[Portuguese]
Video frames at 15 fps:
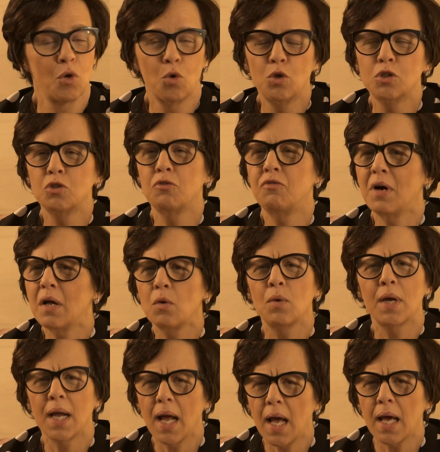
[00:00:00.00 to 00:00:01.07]
Hoje eu falo,
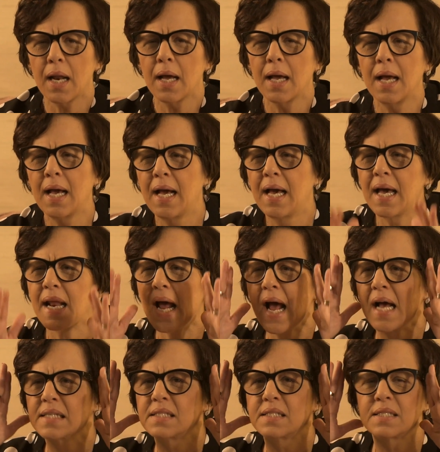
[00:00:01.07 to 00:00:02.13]
cara,
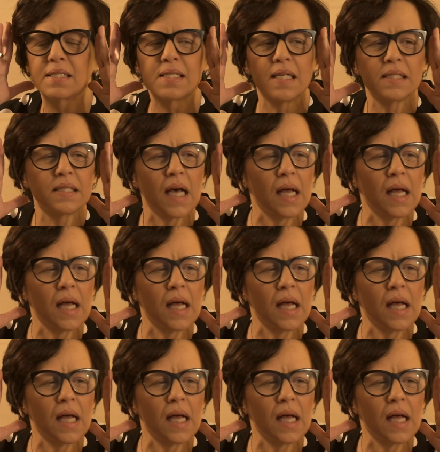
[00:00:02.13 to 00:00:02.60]
graças